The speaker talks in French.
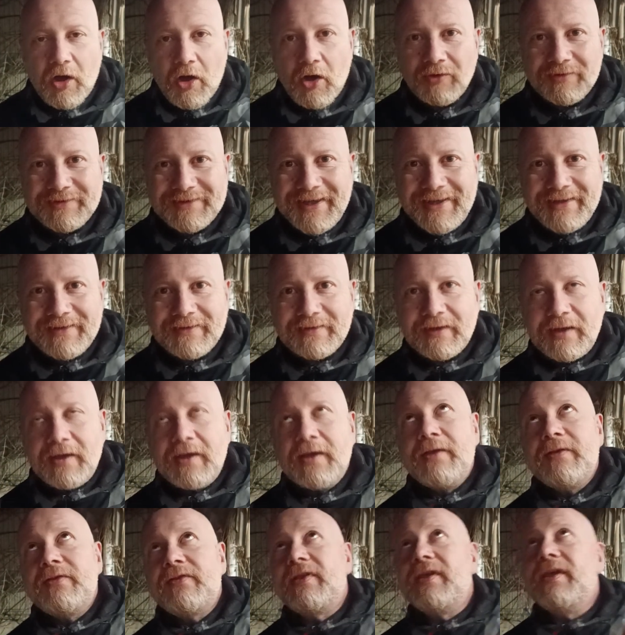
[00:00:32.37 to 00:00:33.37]
en tête,
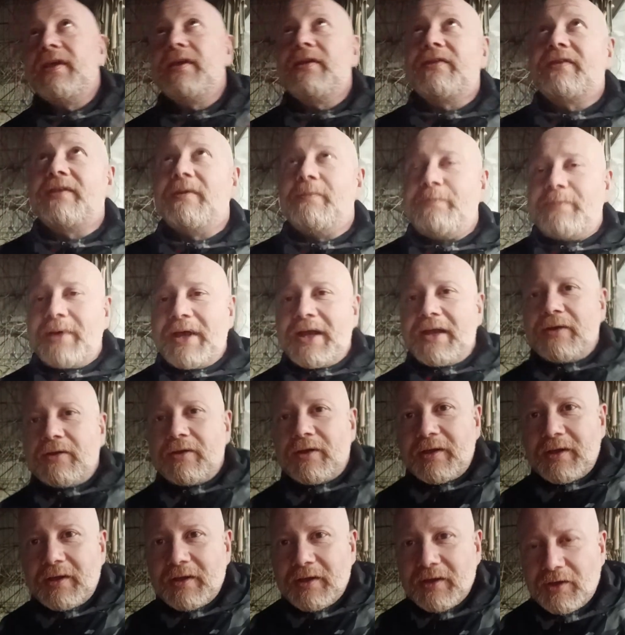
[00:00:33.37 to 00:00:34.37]
c'est ces
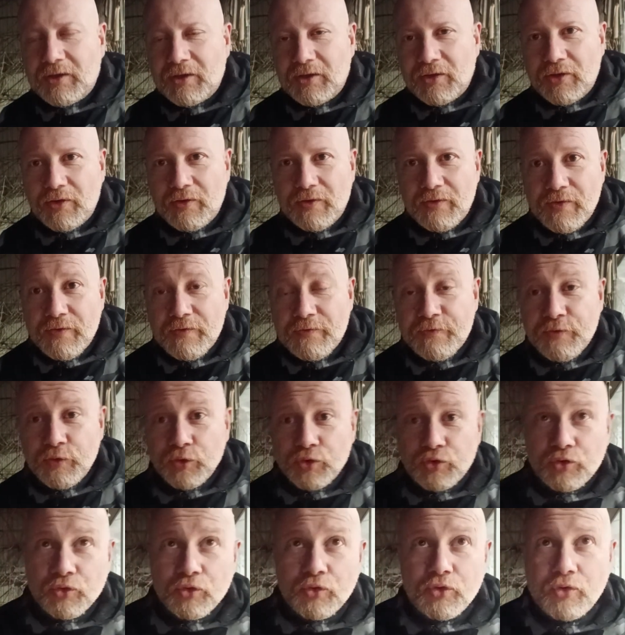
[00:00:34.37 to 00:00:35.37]
belles euh,
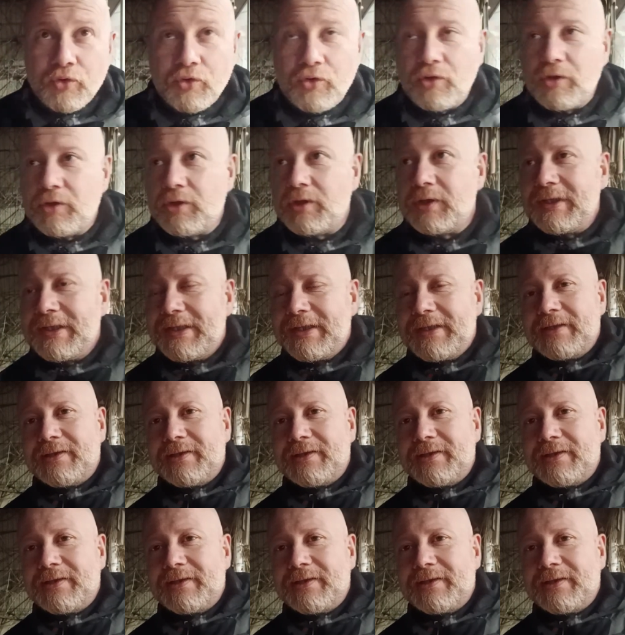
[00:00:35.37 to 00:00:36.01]
photos